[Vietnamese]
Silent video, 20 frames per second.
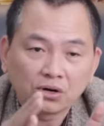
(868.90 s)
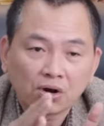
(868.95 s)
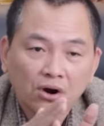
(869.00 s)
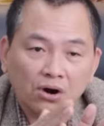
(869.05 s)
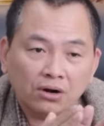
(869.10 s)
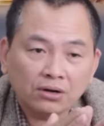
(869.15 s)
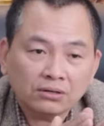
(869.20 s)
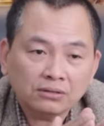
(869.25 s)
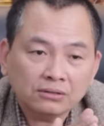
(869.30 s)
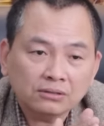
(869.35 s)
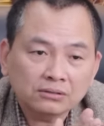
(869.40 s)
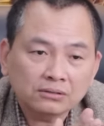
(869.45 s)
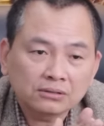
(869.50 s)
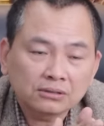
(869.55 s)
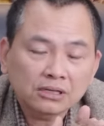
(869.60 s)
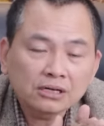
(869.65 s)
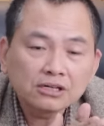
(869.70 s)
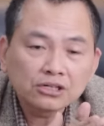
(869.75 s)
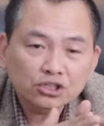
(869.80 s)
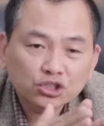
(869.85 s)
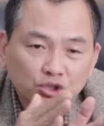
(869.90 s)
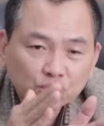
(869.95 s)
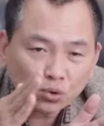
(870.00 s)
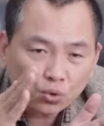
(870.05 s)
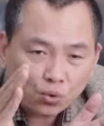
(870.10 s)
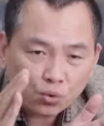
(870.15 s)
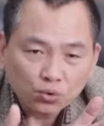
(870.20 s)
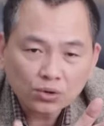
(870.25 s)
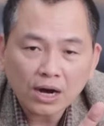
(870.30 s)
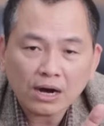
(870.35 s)
nó tự
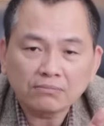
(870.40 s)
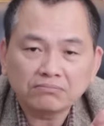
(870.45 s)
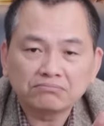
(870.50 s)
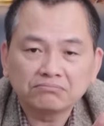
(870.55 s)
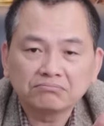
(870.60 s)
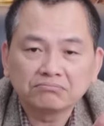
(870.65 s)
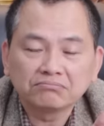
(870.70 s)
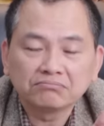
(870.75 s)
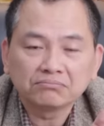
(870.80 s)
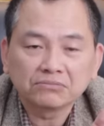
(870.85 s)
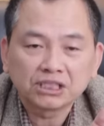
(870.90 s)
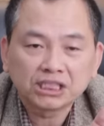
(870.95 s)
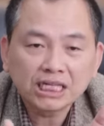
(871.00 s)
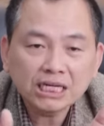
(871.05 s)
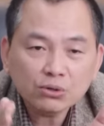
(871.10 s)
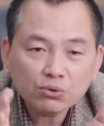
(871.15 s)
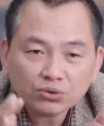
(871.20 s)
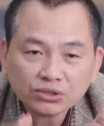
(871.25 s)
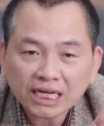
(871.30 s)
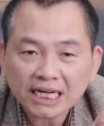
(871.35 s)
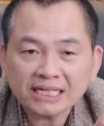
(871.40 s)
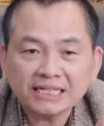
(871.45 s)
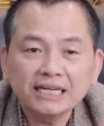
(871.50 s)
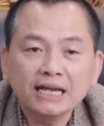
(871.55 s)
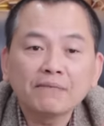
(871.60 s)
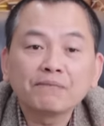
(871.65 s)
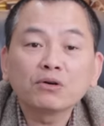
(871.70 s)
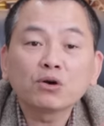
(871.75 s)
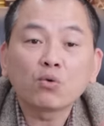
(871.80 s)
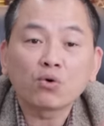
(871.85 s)
chủ động chịu trách
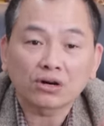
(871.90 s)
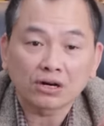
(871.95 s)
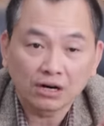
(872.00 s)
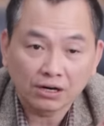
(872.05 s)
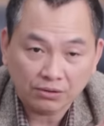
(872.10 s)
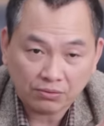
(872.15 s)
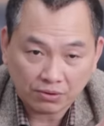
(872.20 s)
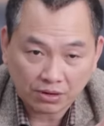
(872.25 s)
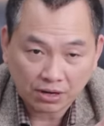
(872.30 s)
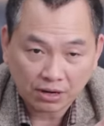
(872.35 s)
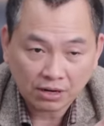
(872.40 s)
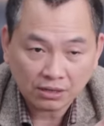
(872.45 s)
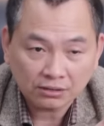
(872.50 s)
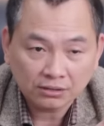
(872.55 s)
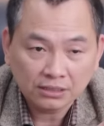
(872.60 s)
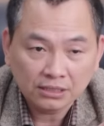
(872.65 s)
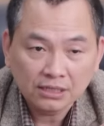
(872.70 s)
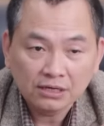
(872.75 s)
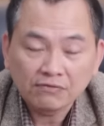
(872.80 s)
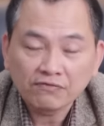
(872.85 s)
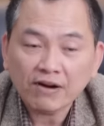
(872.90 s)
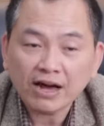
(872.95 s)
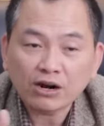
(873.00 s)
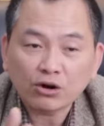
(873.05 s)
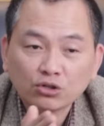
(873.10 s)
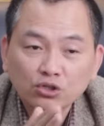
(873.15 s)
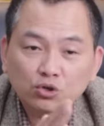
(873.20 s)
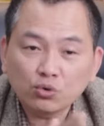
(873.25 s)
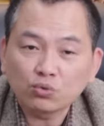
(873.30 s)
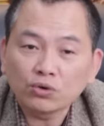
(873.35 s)
nhiệm với cuộc đời của nó và
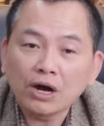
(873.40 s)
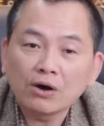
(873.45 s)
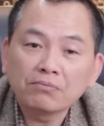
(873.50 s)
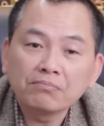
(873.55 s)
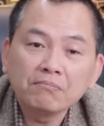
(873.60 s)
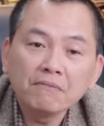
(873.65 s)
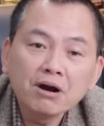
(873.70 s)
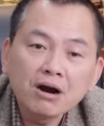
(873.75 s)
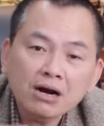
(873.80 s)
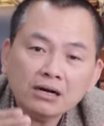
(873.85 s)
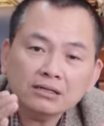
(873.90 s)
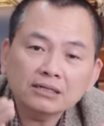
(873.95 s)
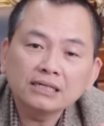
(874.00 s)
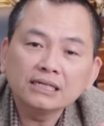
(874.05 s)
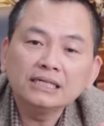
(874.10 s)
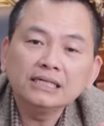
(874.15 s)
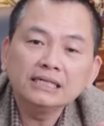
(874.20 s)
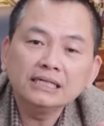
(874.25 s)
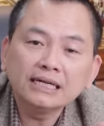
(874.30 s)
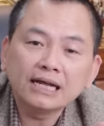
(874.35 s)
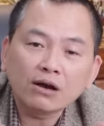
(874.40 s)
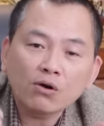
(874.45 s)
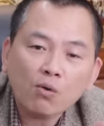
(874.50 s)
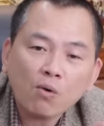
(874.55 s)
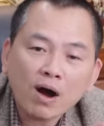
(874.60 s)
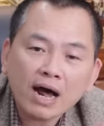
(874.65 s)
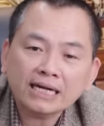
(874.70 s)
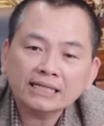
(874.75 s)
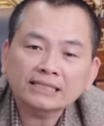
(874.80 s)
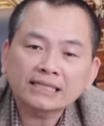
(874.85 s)
nó chủ động bước đi để
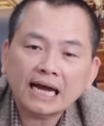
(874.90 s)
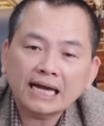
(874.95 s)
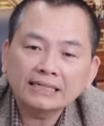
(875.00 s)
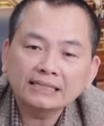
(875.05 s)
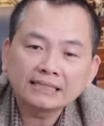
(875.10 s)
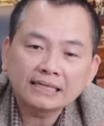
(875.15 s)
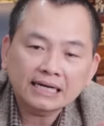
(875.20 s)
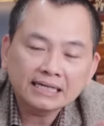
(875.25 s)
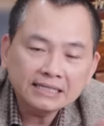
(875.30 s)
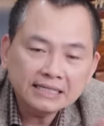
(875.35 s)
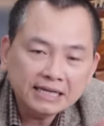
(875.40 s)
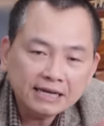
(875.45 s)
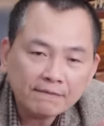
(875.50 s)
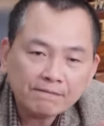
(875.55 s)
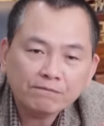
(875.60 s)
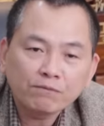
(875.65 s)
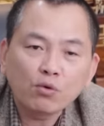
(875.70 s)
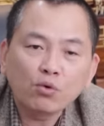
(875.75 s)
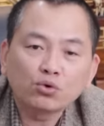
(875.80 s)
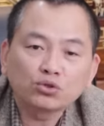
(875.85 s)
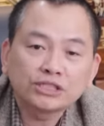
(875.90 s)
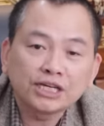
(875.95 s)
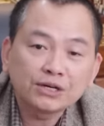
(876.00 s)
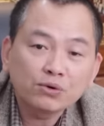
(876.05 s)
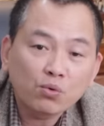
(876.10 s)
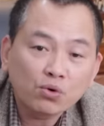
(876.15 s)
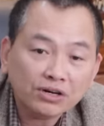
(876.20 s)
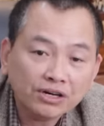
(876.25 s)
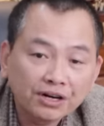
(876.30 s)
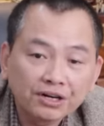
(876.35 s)
hoàn thành cái nhiệm vụ
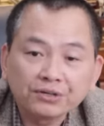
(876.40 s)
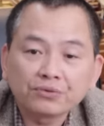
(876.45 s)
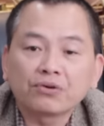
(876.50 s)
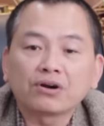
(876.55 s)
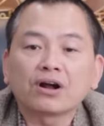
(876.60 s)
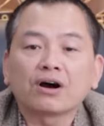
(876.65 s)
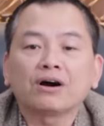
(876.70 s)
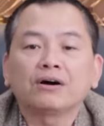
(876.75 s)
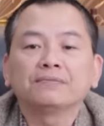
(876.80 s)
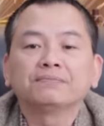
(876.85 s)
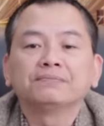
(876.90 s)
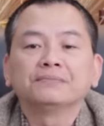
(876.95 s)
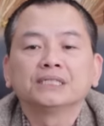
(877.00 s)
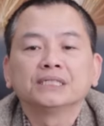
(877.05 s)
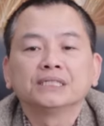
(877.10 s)
trên cuộc đời của nó